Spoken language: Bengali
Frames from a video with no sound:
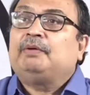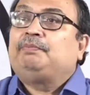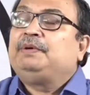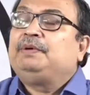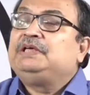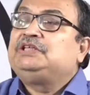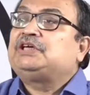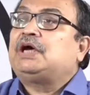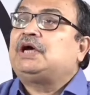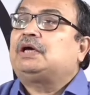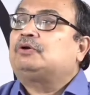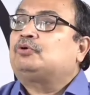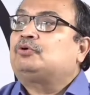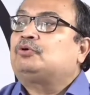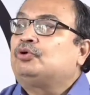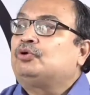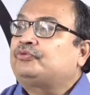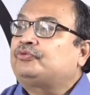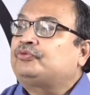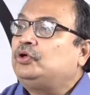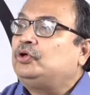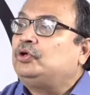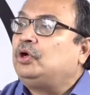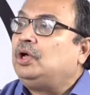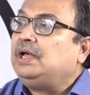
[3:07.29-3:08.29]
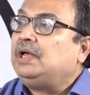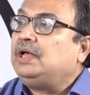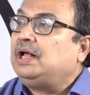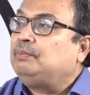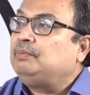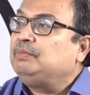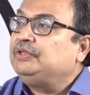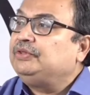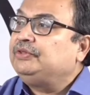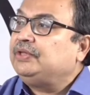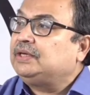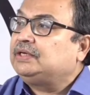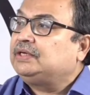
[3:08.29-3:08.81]
বিচার করতে হয়
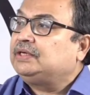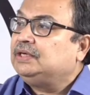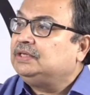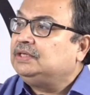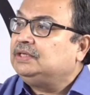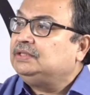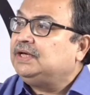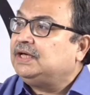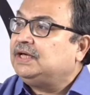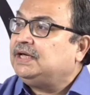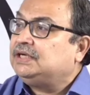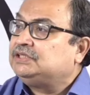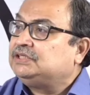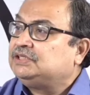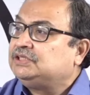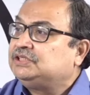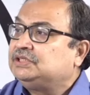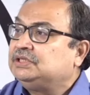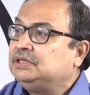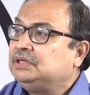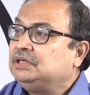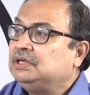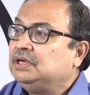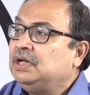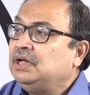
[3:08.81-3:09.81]
আমি দেখিয়ে দিয়ে এসছি